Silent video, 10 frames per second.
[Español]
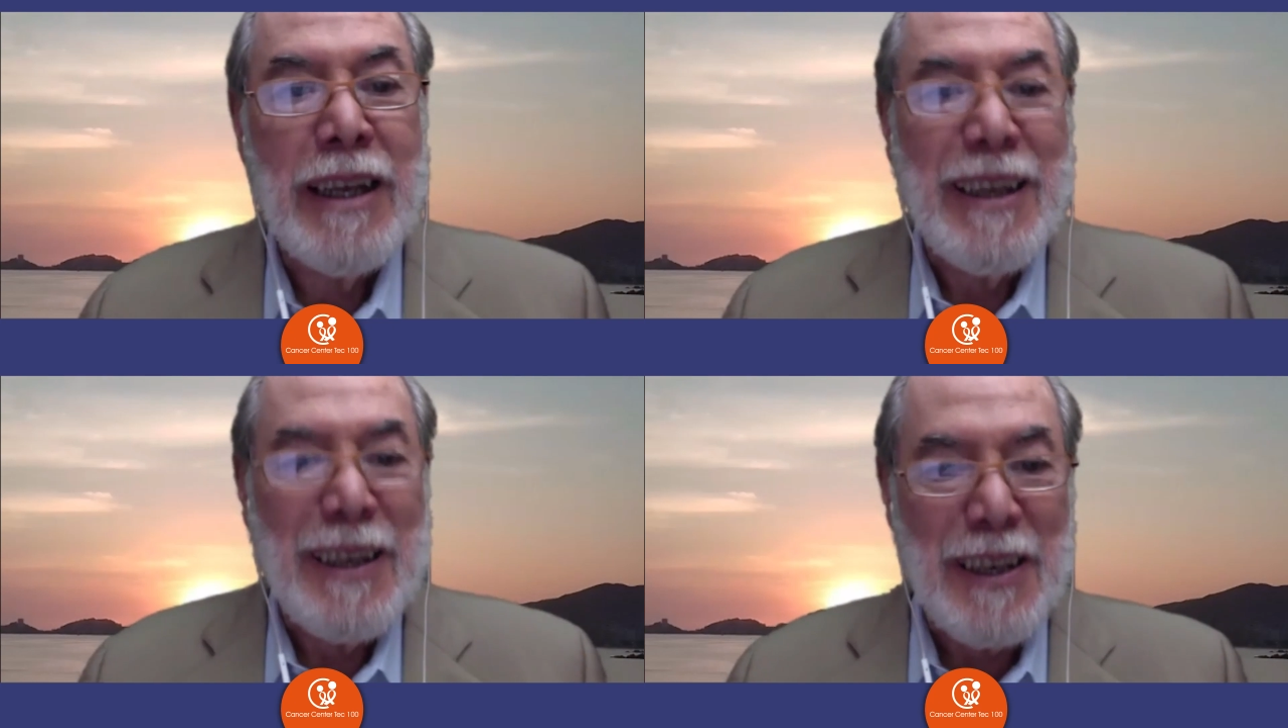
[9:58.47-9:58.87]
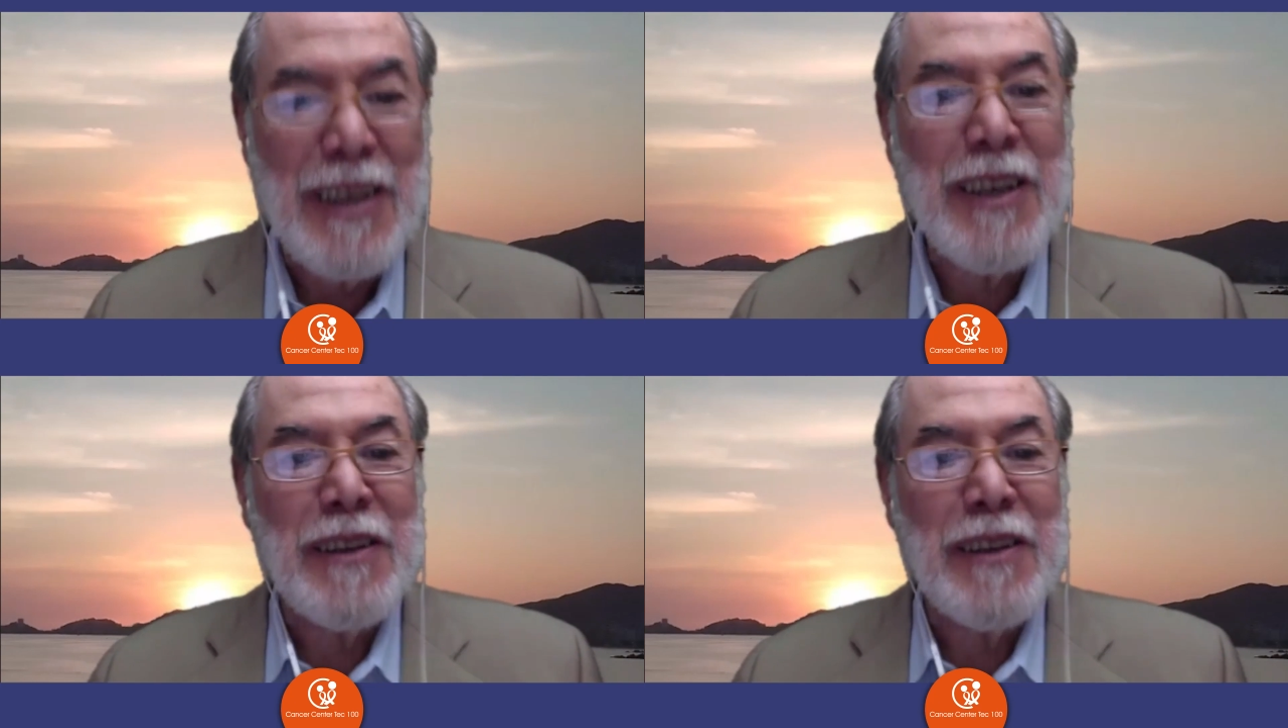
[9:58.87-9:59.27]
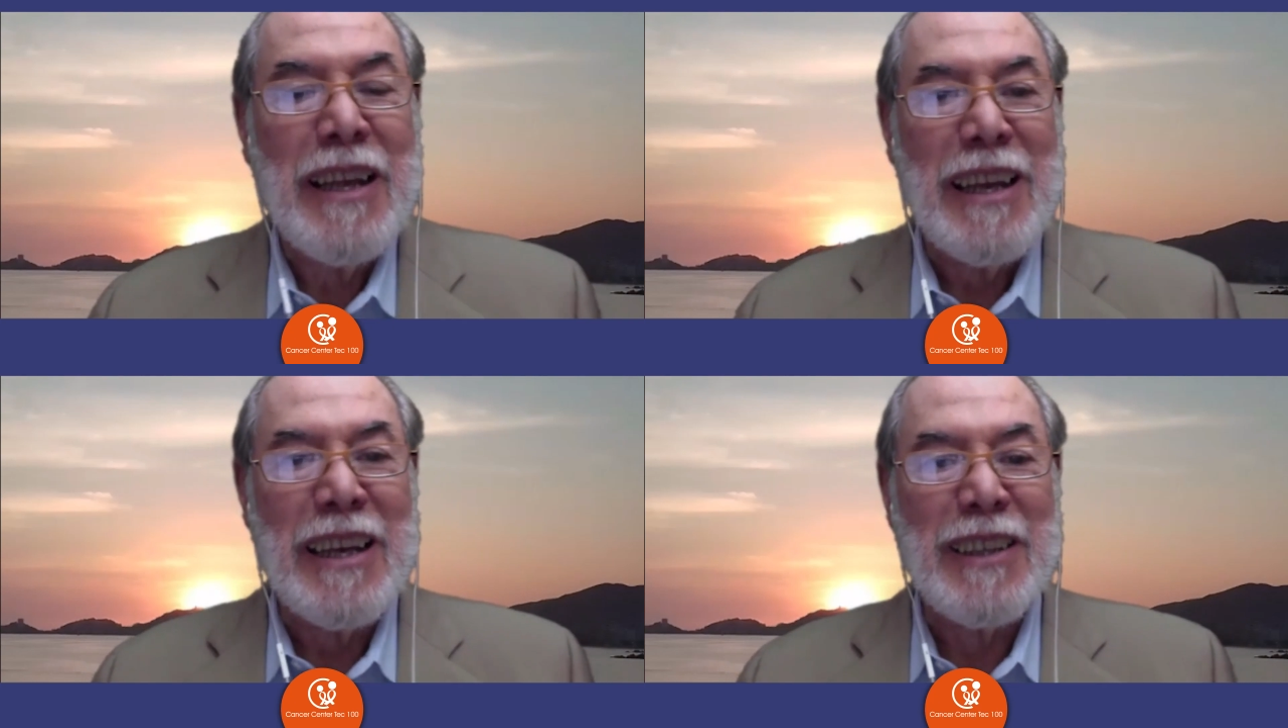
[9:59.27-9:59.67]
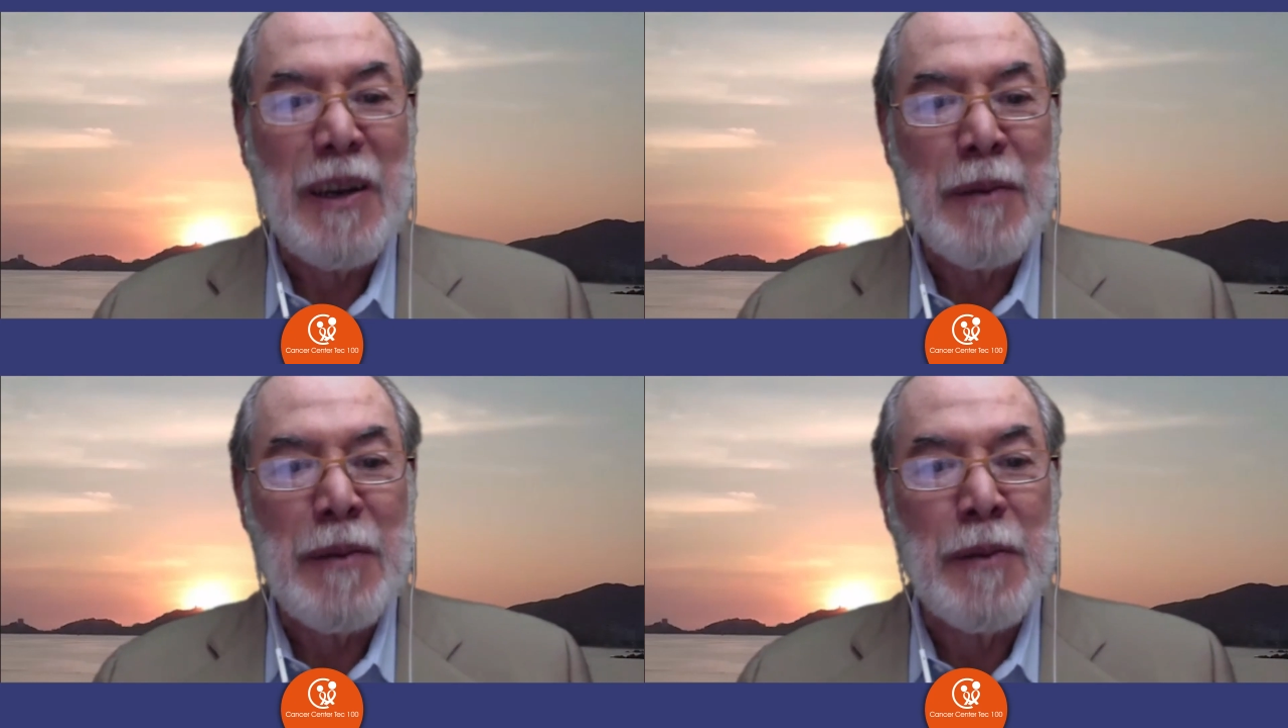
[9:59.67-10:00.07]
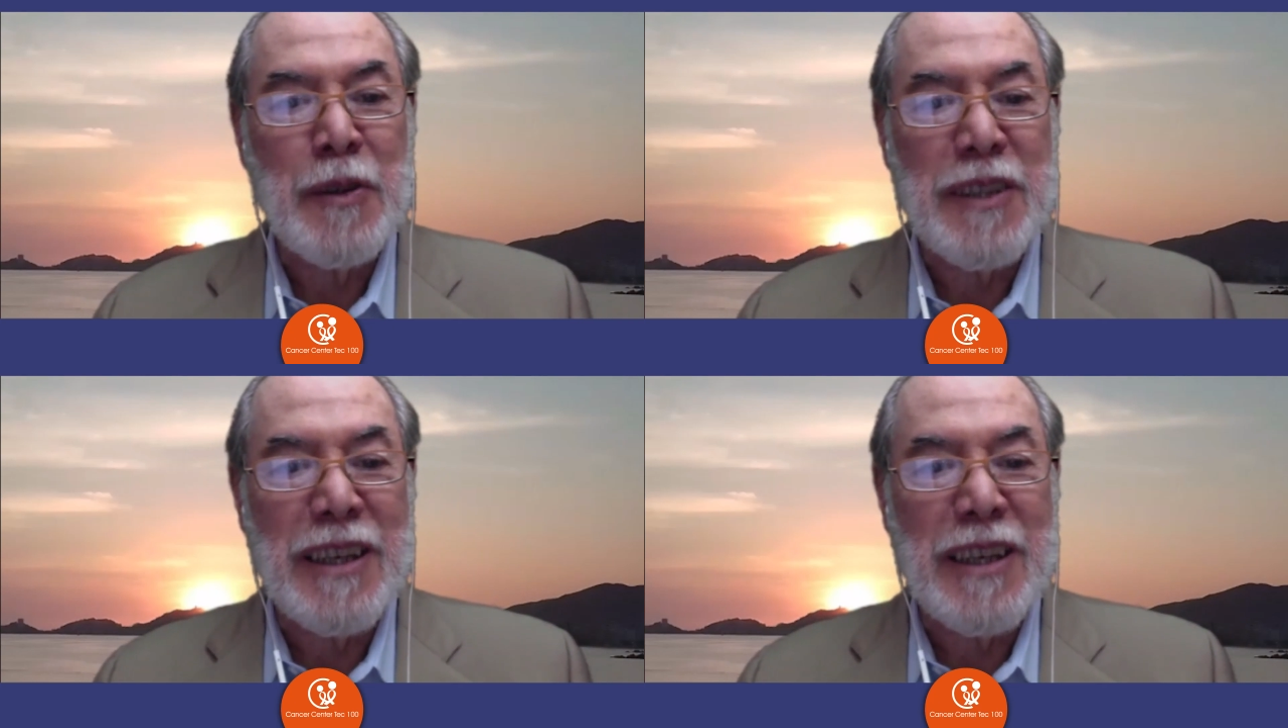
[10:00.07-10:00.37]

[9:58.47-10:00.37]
y estaremos en